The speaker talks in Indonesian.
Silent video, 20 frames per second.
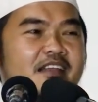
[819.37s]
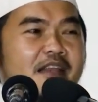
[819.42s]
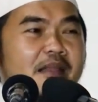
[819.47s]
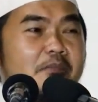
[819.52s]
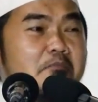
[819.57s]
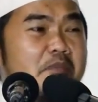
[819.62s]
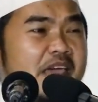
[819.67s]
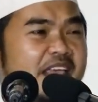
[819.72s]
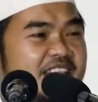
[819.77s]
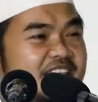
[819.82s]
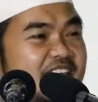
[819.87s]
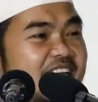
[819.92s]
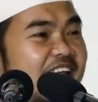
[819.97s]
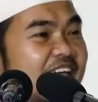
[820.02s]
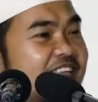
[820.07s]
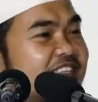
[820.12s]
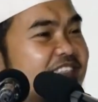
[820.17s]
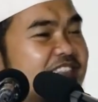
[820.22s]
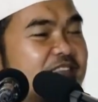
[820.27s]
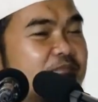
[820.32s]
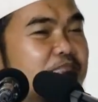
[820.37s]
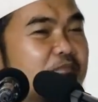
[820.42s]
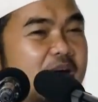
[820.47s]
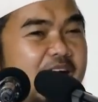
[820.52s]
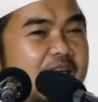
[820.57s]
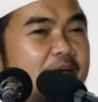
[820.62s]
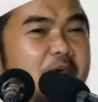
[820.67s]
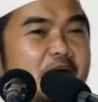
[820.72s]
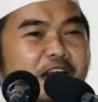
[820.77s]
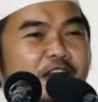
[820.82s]
lebih jelas
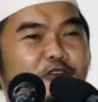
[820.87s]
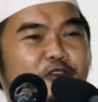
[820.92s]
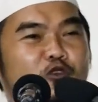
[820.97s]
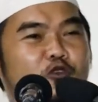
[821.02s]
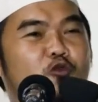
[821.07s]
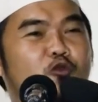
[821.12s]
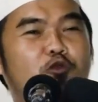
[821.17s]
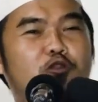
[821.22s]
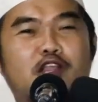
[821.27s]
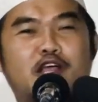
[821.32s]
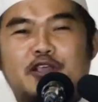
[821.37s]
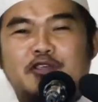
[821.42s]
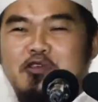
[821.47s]
bagaimana Rasulullah